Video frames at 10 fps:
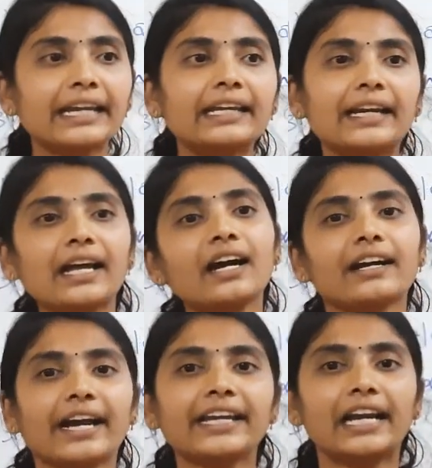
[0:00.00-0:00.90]
இல்லைனா
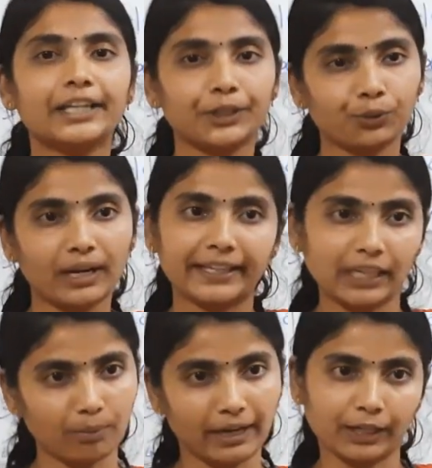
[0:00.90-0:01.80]
ஹை அல்டிடியூடில்
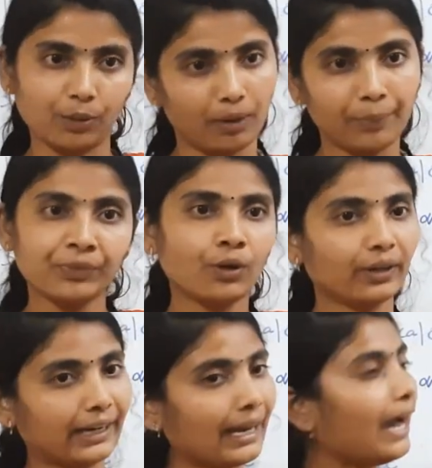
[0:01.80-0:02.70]
அதிகமாக இருக்குமா
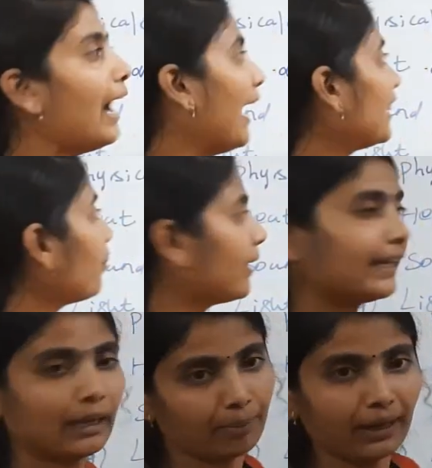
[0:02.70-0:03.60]
ஓகேங்களா அந்த
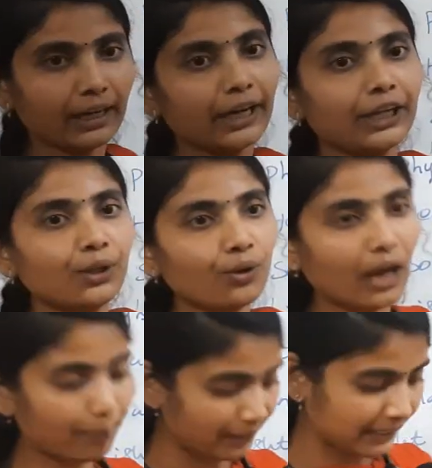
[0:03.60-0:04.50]
மாதிரி கேட்பாங்க இன்னொன்று
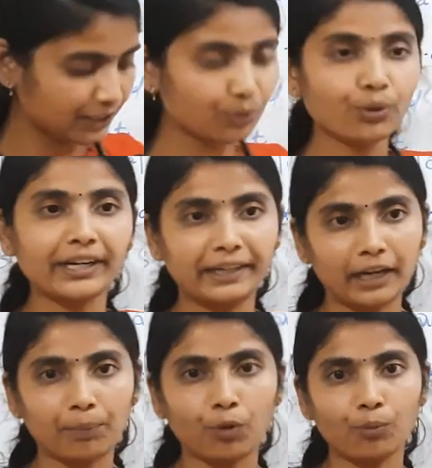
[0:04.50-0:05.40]
அப்ளிகேஷன்
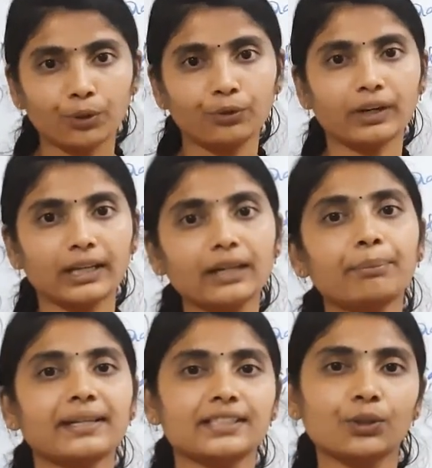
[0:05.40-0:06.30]
ஓரியன்டாக போகும்போது உங்களுக்கு
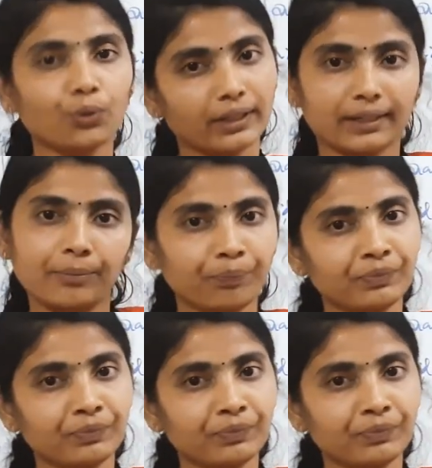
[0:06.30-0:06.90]
ப்ரெஷர் குக்கர்